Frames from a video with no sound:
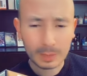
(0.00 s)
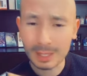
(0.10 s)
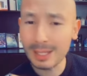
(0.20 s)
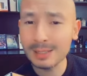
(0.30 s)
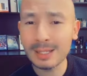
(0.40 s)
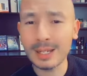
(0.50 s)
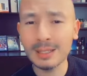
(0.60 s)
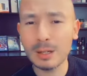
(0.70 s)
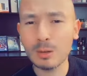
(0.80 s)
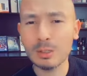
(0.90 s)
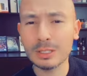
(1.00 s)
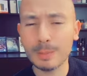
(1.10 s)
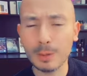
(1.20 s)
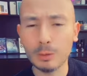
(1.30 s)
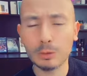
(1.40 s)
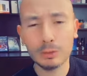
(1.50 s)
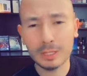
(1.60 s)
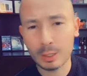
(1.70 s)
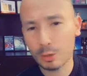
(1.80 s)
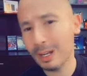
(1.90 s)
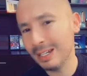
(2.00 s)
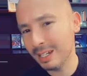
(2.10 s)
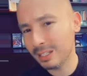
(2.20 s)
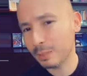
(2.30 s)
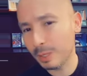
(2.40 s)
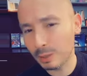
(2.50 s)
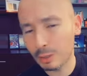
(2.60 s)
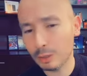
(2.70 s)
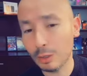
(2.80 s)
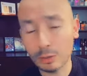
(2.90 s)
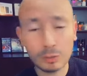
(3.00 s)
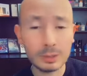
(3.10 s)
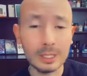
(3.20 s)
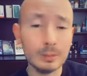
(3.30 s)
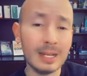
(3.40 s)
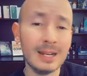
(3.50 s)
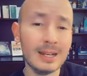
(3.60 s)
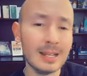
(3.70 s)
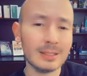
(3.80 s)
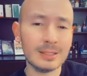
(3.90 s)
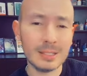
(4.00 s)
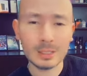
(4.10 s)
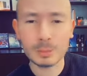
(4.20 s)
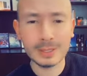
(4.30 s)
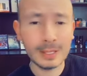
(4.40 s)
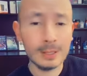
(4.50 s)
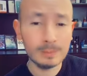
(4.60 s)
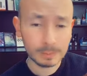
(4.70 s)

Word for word: Y él está encantado con este producto. De hecho, las líneas de expresión y todos ustedes venan antes y el después de él.